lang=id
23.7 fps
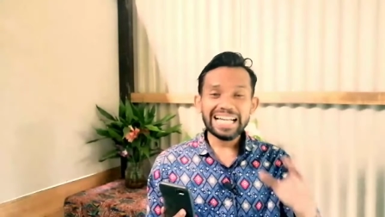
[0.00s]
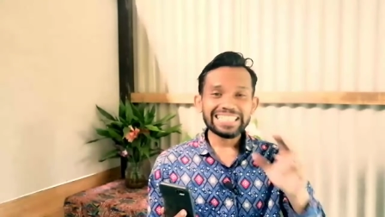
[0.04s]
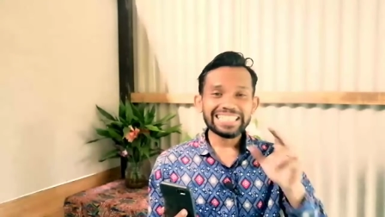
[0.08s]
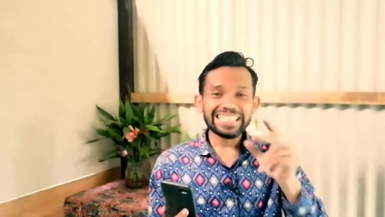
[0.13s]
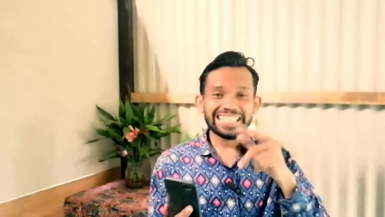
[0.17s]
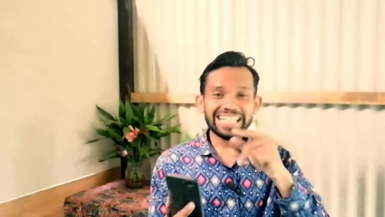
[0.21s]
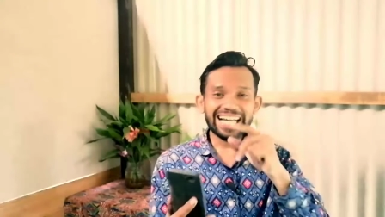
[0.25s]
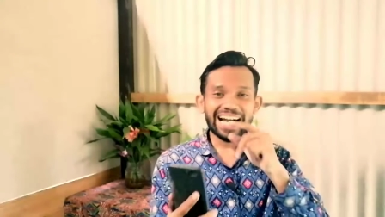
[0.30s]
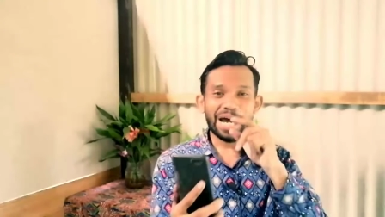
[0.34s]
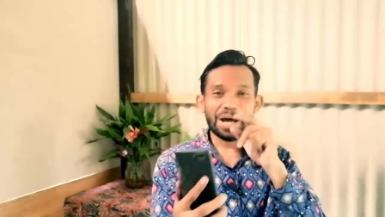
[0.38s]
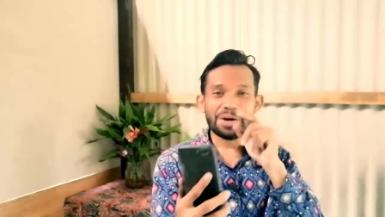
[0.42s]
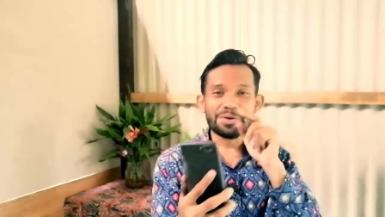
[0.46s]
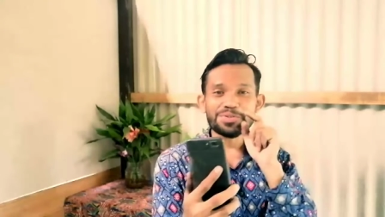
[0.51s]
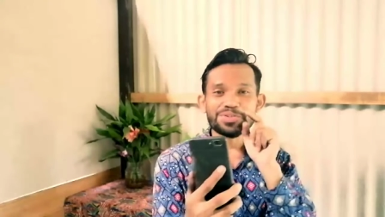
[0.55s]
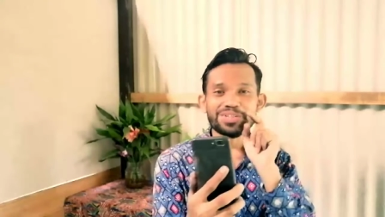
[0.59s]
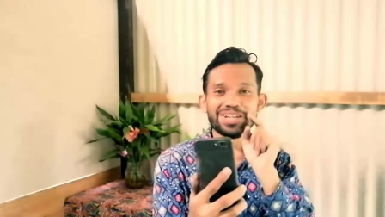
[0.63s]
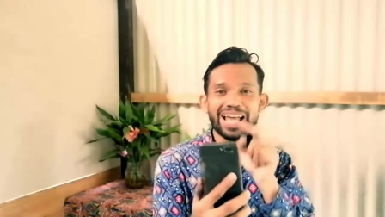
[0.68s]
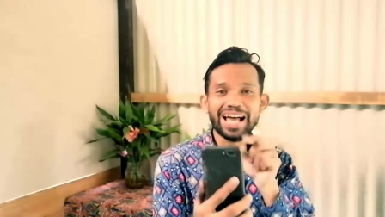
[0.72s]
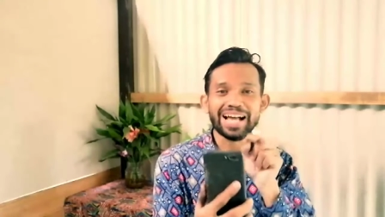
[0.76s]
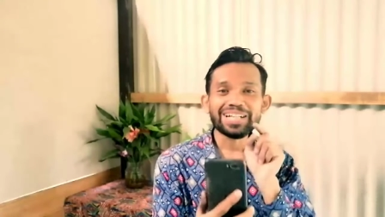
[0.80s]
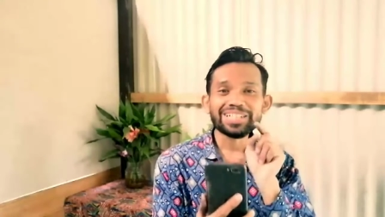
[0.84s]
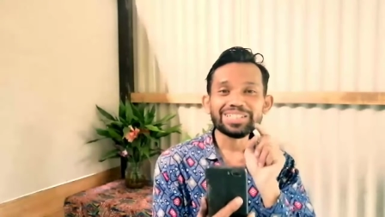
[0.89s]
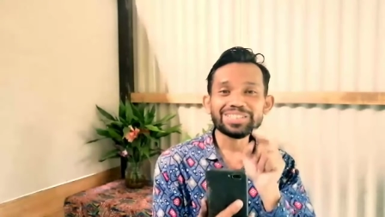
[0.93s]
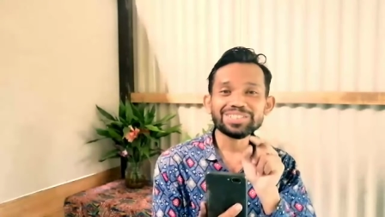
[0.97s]
Jadi harus
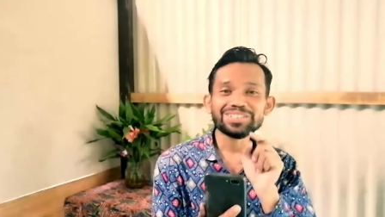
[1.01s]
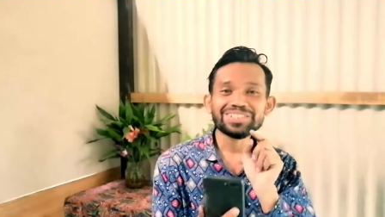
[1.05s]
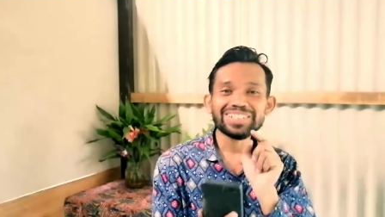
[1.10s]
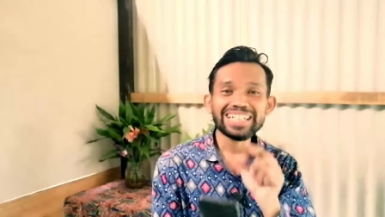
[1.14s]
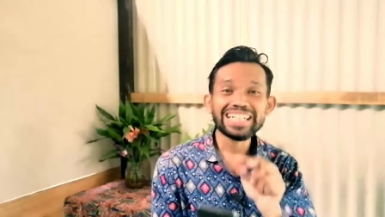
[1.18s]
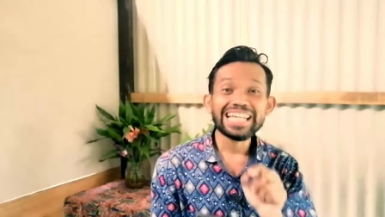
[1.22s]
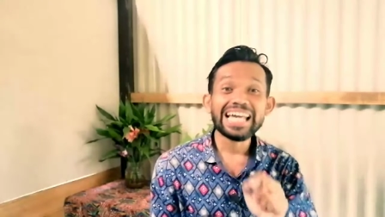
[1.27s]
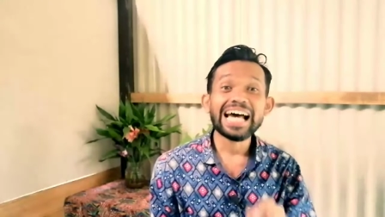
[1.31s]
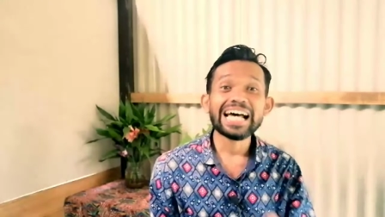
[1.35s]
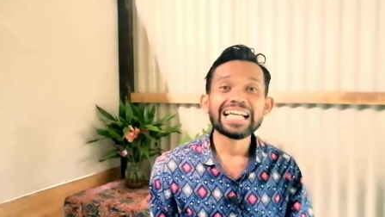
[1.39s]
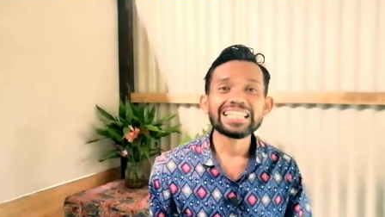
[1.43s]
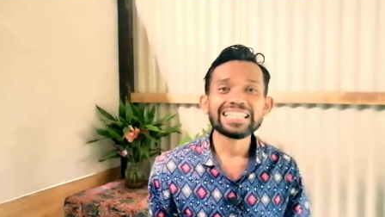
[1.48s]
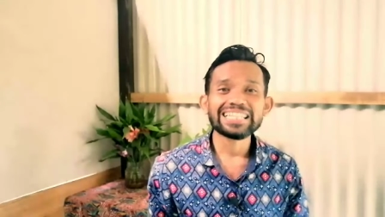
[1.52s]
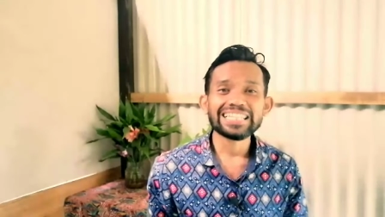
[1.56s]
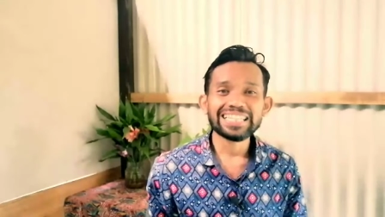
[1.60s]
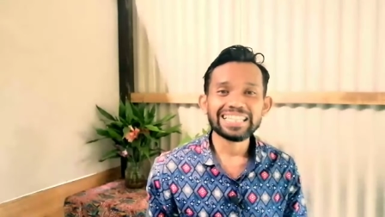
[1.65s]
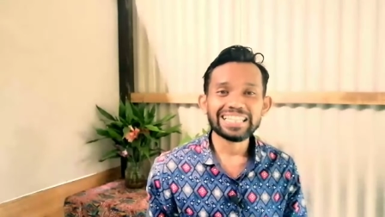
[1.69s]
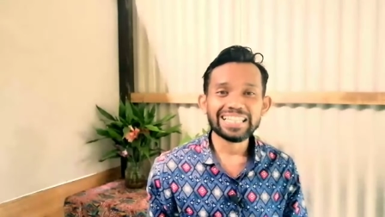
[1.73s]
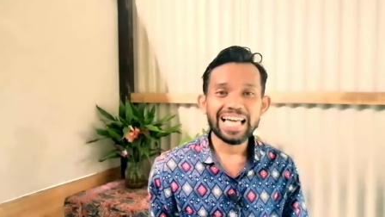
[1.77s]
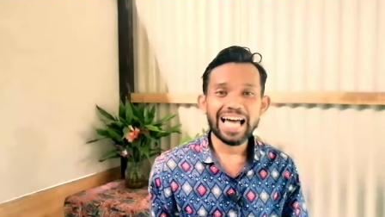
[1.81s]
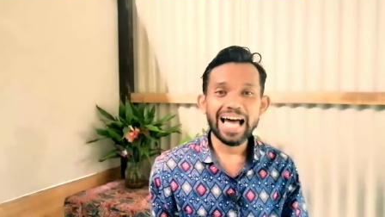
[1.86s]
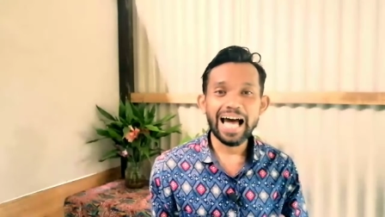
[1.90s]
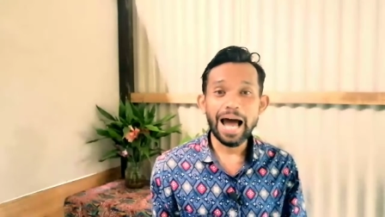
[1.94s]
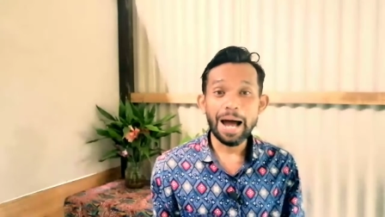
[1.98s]
langsung lihat
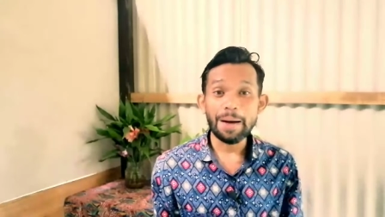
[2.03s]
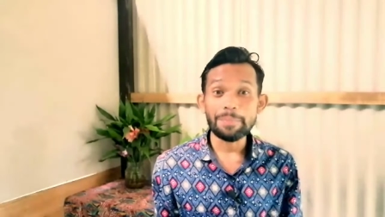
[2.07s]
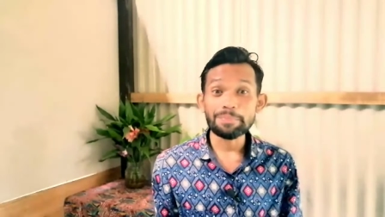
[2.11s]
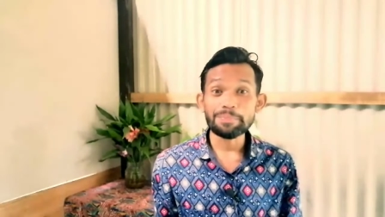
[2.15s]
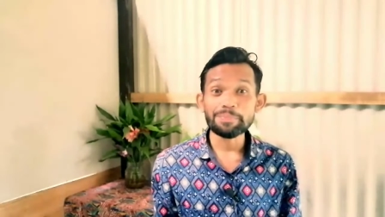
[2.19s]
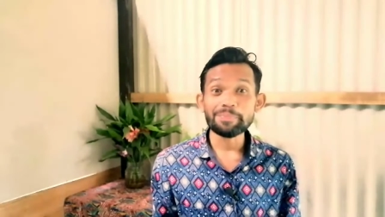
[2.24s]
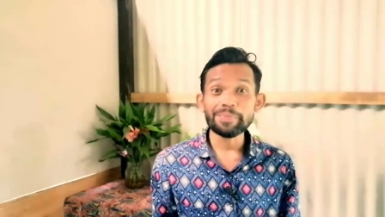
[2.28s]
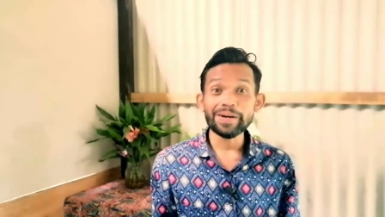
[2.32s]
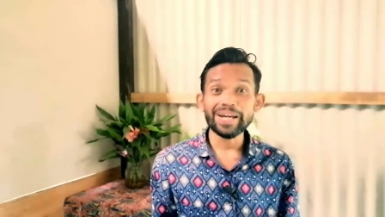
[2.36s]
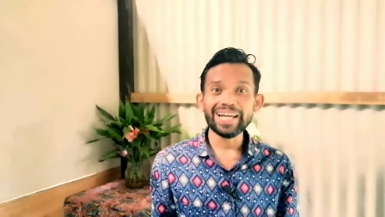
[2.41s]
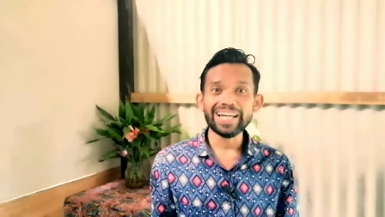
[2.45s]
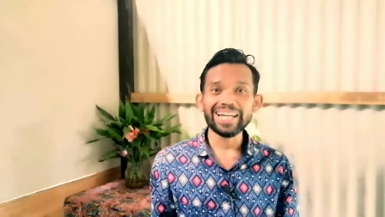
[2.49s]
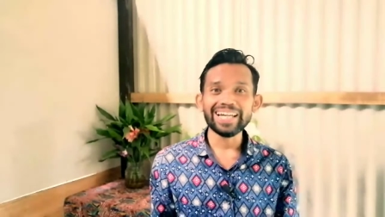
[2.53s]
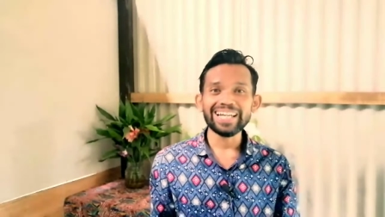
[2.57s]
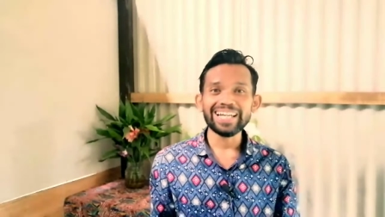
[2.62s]
HP,